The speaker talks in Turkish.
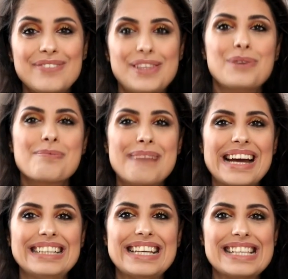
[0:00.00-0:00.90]
Videomu
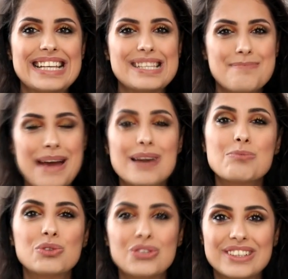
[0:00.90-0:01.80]
beğendiyseniz beğen
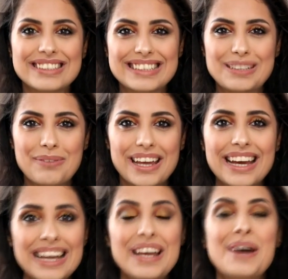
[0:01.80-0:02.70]
butonuna tıklamayı